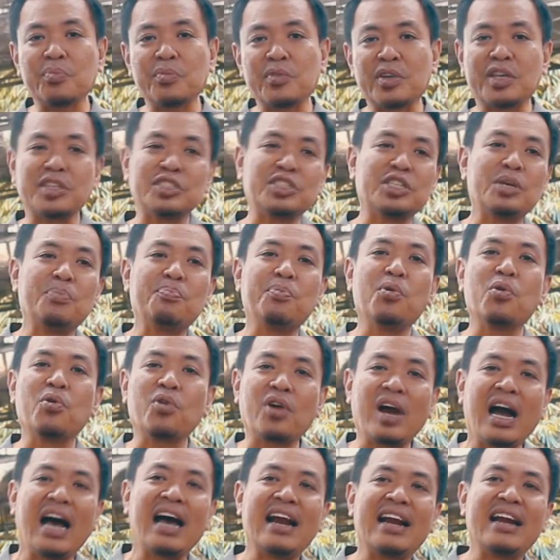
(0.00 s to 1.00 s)

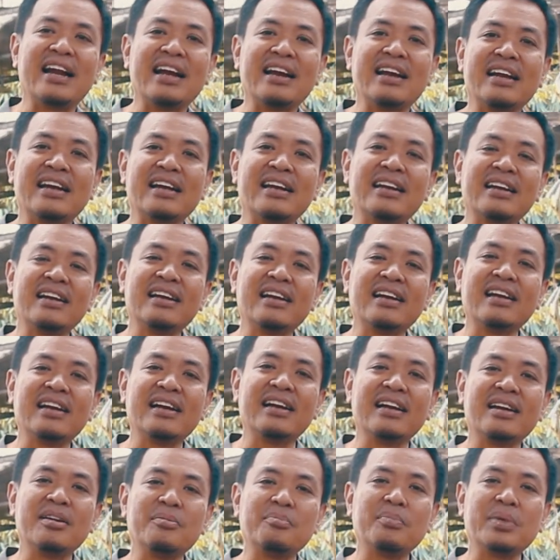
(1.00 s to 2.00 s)
kesibukan
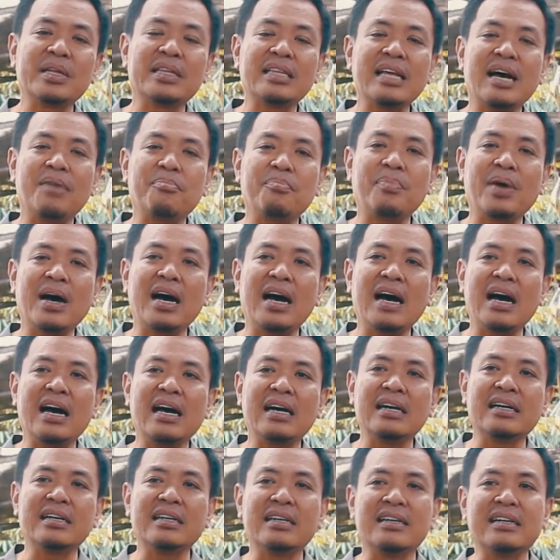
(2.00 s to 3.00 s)
betapa
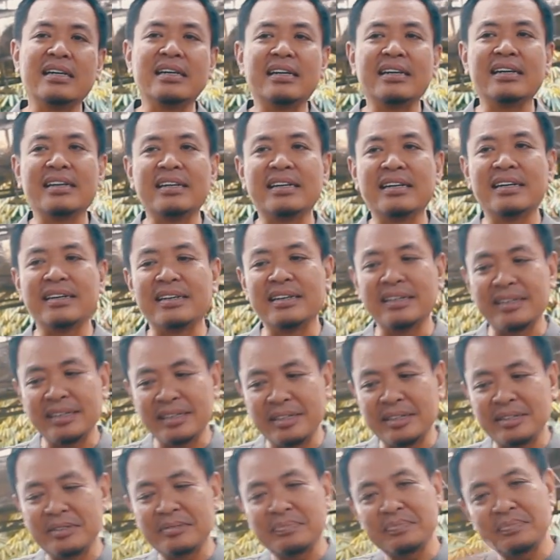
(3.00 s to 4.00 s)

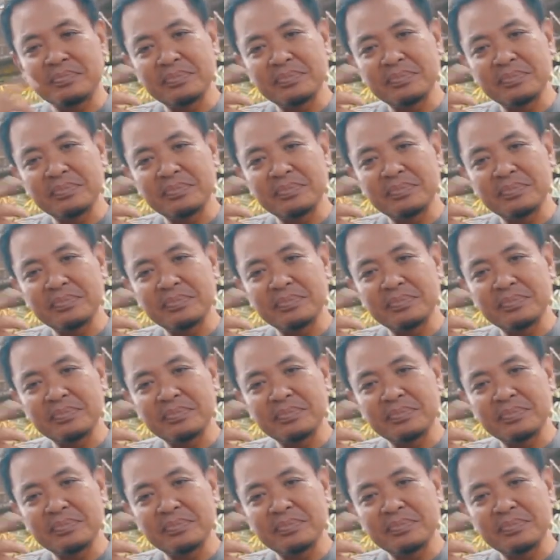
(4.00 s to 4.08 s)
uh,